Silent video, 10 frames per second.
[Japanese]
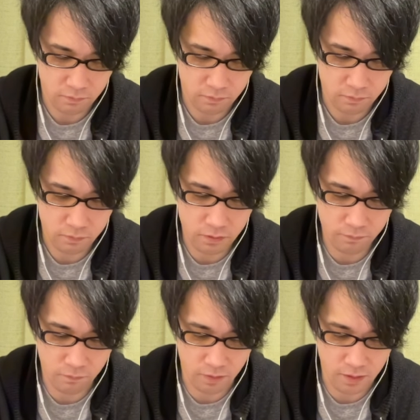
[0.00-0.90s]
に
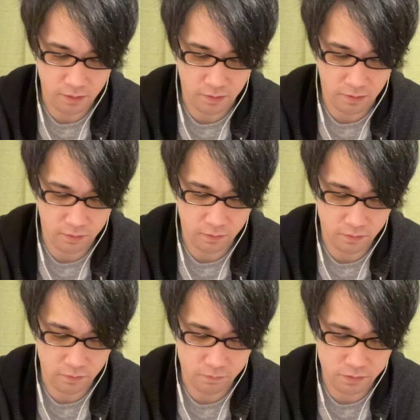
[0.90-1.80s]
もあれか、でき
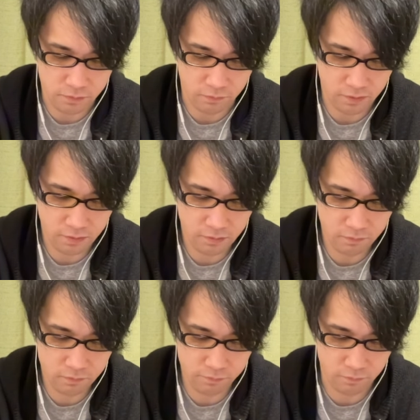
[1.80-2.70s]
るし、これ
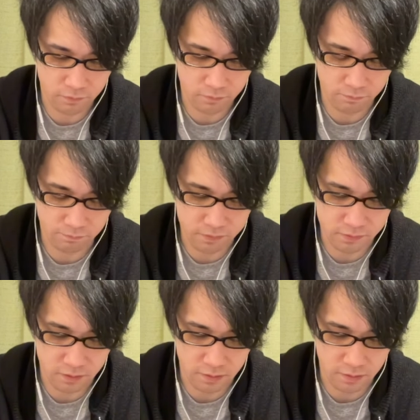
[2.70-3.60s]
76も一発
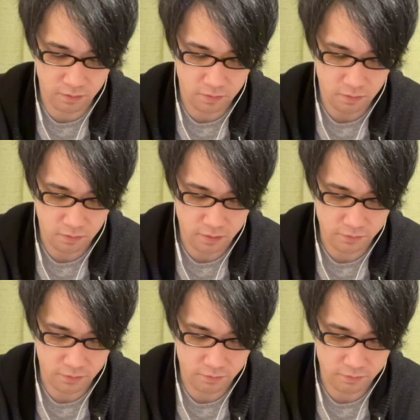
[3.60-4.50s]
で解除で
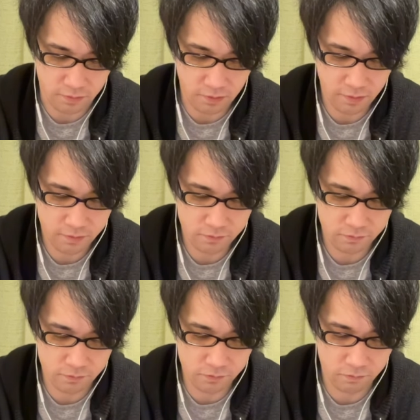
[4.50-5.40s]
きるし、あれちょっと、
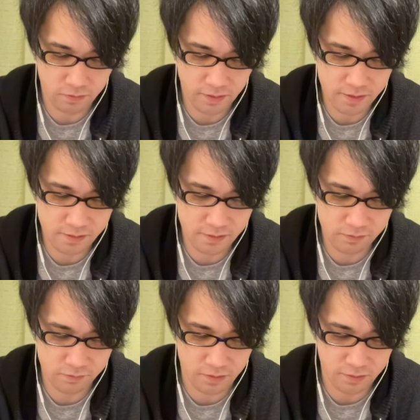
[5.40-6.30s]
ちょっとこれ編成ちょっ
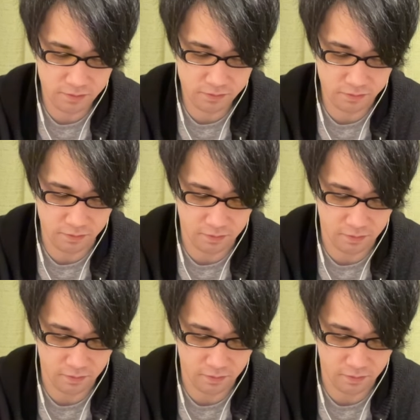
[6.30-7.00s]
と変わってきそうだな。